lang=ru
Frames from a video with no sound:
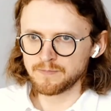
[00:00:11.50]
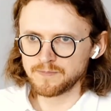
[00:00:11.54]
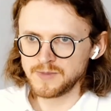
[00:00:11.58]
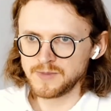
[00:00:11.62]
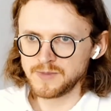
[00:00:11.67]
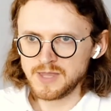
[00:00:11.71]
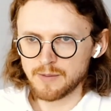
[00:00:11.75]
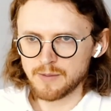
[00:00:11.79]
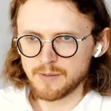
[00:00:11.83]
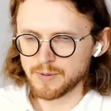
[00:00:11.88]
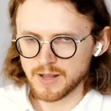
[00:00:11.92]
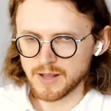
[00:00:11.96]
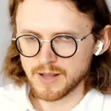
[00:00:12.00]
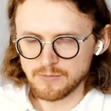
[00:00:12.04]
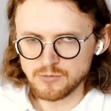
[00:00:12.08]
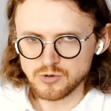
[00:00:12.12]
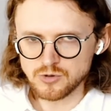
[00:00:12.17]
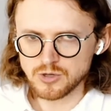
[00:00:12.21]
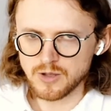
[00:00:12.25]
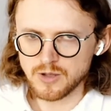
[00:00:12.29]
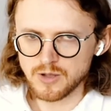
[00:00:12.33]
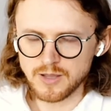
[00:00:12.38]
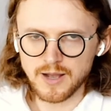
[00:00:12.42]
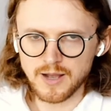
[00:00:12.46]
не потому,
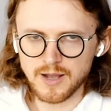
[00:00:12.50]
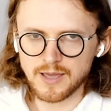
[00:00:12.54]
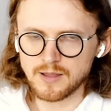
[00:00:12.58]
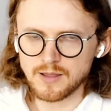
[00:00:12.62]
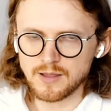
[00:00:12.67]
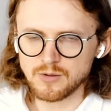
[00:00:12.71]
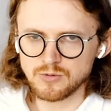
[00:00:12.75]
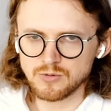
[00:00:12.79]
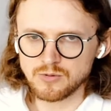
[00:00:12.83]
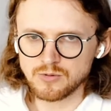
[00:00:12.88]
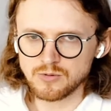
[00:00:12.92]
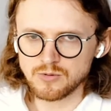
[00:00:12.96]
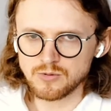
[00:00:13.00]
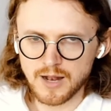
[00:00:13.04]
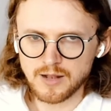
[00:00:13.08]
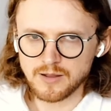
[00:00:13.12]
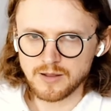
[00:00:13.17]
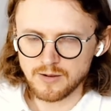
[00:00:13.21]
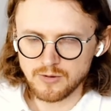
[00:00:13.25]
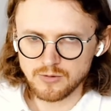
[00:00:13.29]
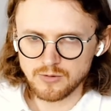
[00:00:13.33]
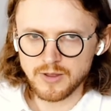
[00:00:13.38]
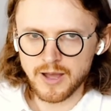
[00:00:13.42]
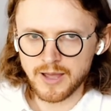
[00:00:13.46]
что они какие-то
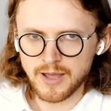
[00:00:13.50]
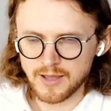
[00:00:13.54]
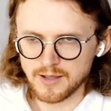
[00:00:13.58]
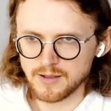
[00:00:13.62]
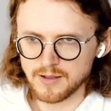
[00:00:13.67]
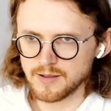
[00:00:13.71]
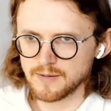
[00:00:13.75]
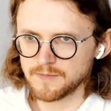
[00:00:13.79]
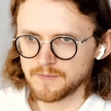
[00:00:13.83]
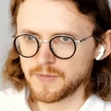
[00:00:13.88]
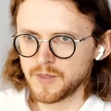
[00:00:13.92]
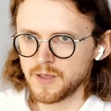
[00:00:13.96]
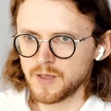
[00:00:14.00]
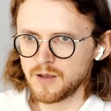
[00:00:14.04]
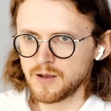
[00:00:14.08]
уникальные людоеды,